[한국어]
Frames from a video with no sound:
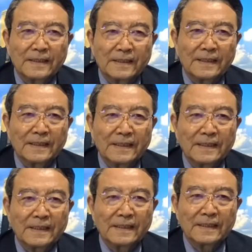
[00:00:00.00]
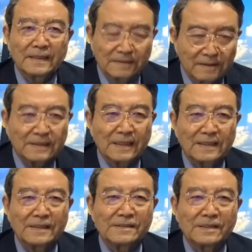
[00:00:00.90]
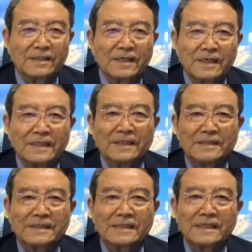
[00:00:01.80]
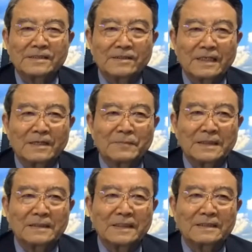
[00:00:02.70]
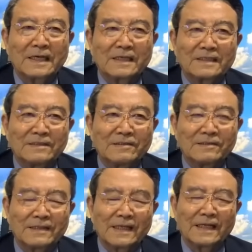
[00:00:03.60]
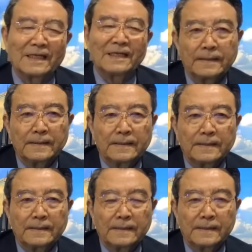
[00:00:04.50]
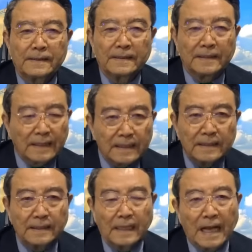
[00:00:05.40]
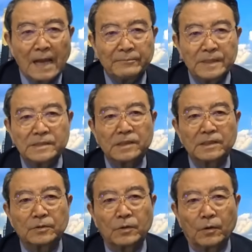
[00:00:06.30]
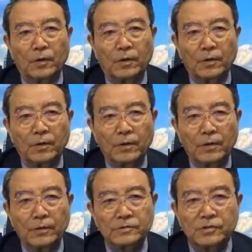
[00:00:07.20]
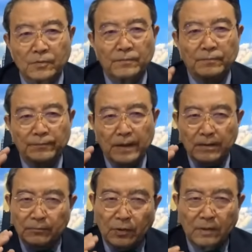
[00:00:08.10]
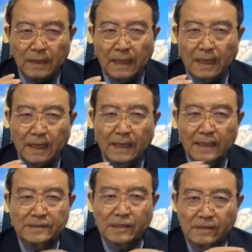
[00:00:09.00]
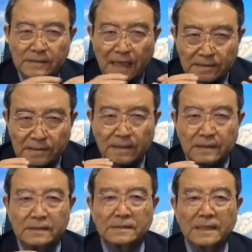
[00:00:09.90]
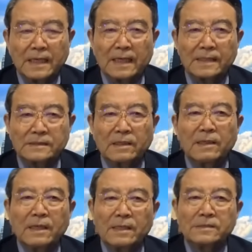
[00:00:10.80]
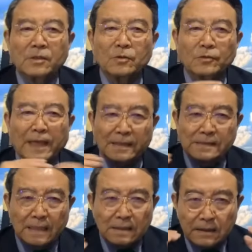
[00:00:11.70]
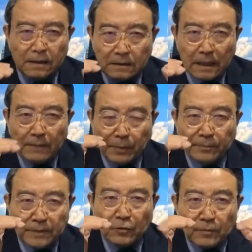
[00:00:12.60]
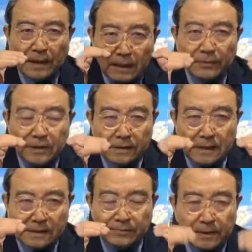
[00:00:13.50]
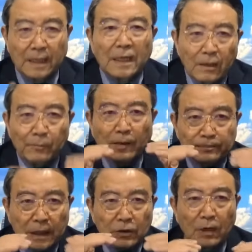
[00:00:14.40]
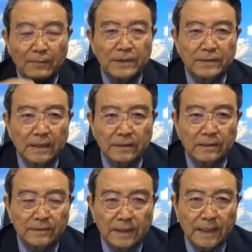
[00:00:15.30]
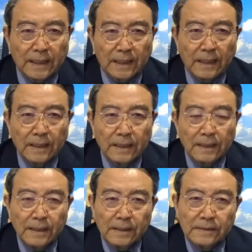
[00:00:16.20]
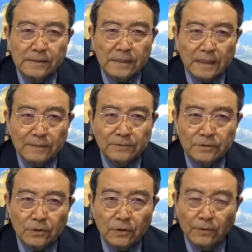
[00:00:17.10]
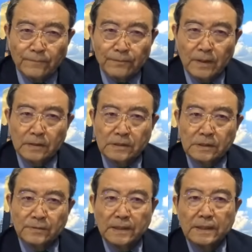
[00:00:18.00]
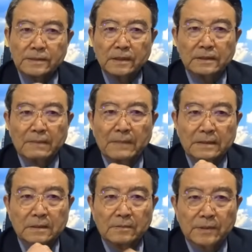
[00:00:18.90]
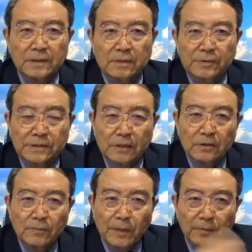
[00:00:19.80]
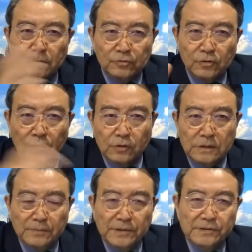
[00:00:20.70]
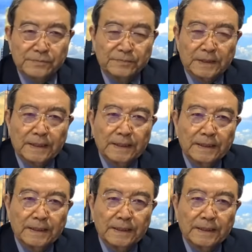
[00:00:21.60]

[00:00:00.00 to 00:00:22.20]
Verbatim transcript: 예? 그러니까 1인, 1인 체제 정당을 만들겠다 이런 건데 인간이 합리적이고 좀 뭔가 정상적인 생각에서 서로 계산을 딱 법대로만 하면 되지 않습니까? 법대로 하면 되는 건데 이 사람은요 지금 1인 정당 만들어버린 거 보세요. 법을 두드려 고쳐버렸습니다.